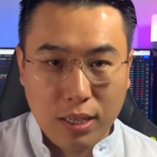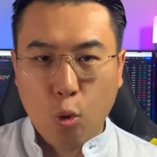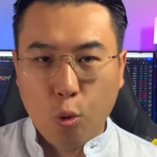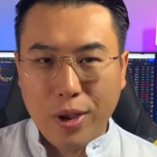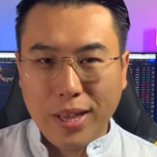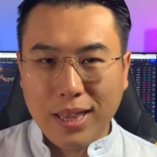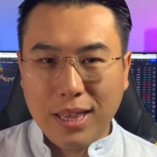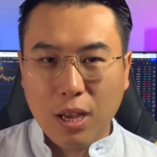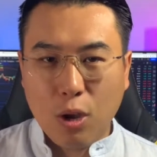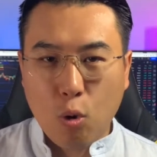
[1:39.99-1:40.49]

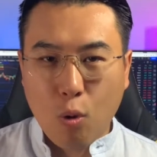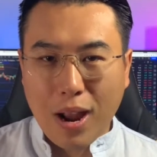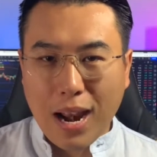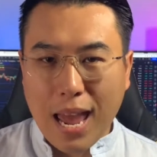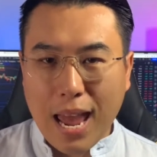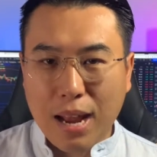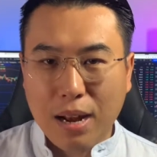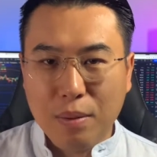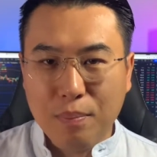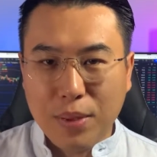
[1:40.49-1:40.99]
Quindi qual
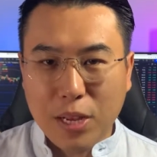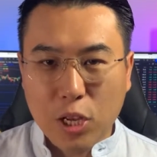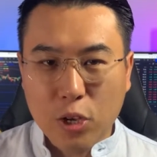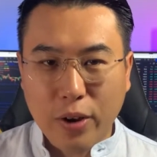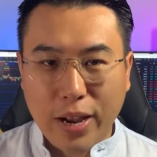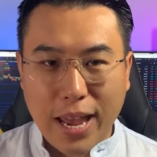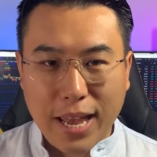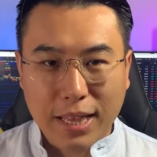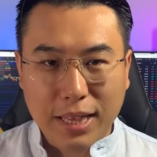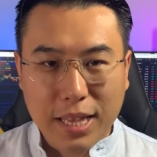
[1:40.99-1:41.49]
è il
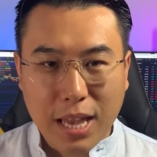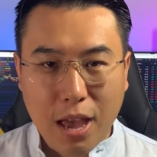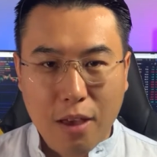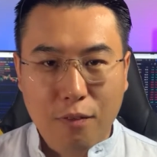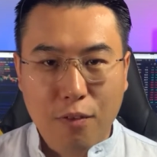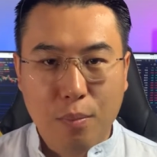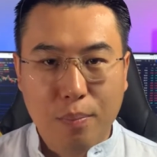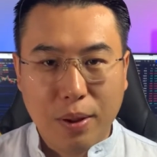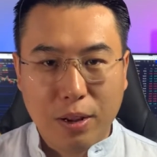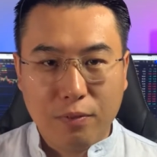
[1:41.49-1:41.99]
migliore
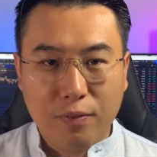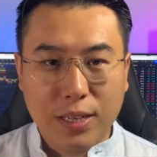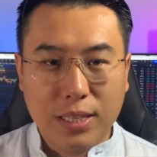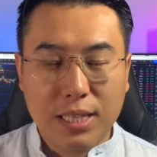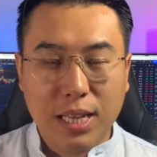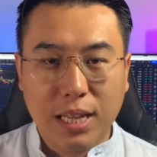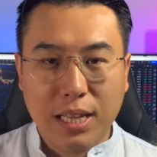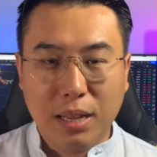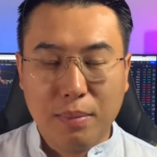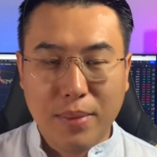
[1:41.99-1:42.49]
ETF per
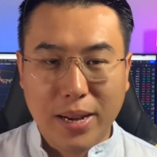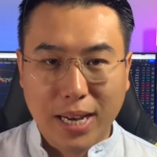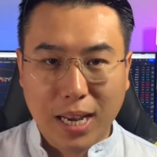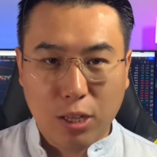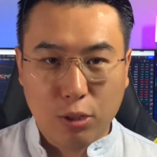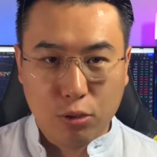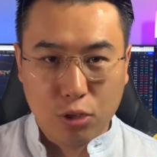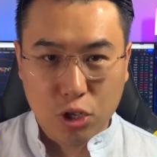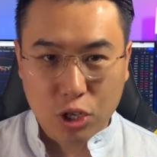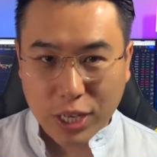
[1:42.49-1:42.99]
investire nel
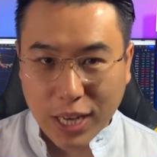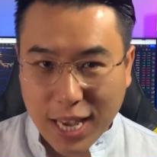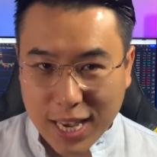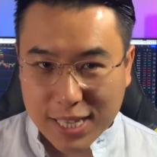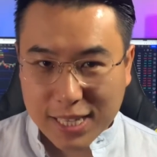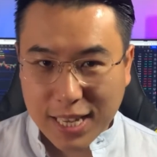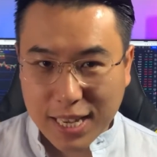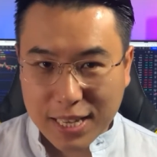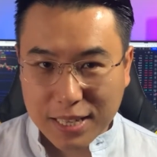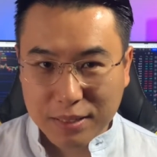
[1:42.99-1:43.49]
mercato
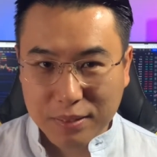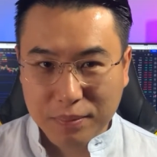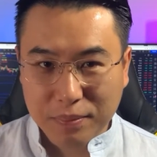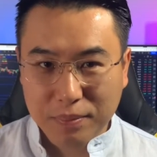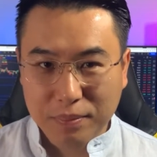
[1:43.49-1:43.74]
cinese?